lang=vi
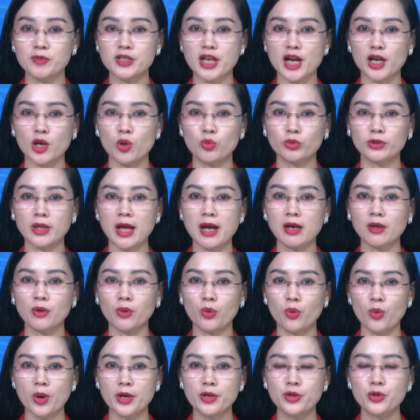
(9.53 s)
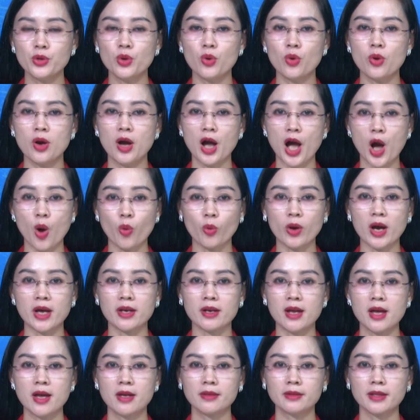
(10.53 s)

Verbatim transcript: tra công tác Quân nhu Hậu cần